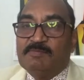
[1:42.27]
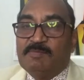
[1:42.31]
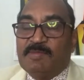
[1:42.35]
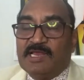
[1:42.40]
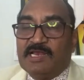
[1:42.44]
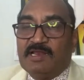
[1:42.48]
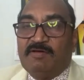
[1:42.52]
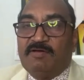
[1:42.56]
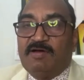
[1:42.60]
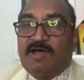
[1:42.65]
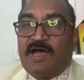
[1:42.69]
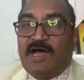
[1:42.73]

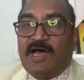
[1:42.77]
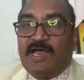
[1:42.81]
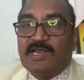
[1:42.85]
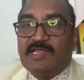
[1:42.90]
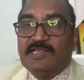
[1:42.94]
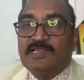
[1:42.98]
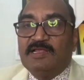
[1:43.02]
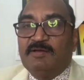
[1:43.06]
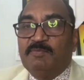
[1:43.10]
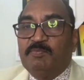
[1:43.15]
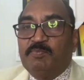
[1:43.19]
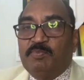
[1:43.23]
మనం
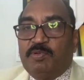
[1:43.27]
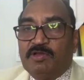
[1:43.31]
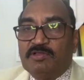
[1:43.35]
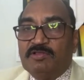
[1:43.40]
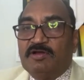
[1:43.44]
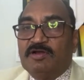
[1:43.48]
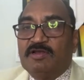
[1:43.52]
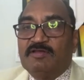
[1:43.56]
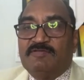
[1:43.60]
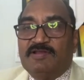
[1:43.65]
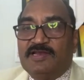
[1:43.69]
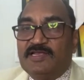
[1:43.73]
ఆనందం
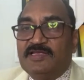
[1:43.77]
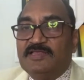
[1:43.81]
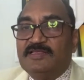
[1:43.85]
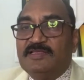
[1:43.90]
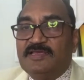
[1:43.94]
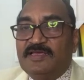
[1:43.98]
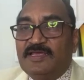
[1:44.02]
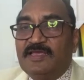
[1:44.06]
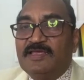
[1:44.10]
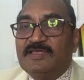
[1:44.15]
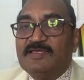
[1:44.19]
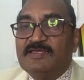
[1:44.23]
పొందడం
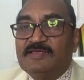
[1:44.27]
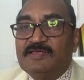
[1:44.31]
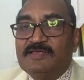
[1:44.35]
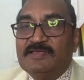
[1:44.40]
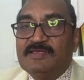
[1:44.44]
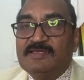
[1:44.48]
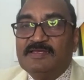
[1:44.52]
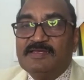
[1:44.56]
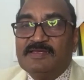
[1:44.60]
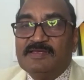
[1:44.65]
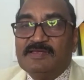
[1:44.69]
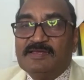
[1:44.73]
అనేది
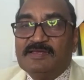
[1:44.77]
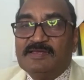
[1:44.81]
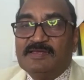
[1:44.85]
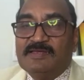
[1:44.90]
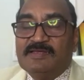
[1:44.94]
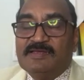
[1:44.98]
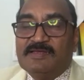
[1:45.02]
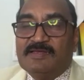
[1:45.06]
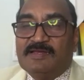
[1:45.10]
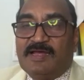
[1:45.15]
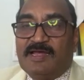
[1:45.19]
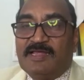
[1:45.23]

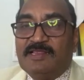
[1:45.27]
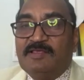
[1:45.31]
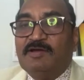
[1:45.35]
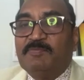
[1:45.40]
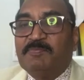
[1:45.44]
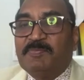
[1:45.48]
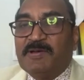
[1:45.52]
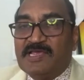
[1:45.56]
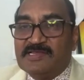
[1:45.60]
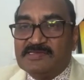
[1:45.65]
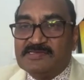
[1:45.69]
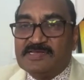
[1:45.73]
అది
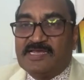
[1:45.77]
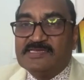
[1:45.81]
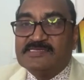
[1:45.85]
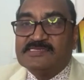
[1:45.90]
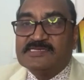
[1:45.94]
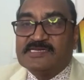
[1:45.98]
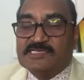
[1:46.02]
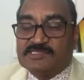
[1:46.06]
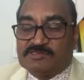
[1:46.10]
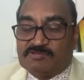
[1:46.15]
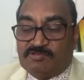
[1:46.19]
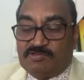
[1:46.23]

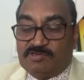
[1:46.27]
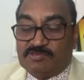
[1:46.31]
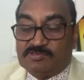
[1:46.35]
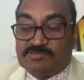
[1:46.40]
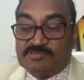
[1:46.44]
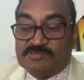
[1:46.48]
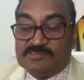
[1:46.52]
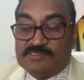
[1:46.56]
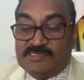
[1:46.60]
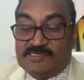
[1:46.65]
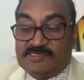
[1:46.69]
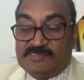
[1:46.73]
పైశాచికత్వం
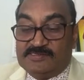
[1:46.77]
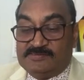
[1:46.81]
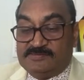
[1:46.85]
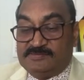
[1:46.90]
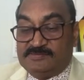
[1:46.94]
అవుతుంది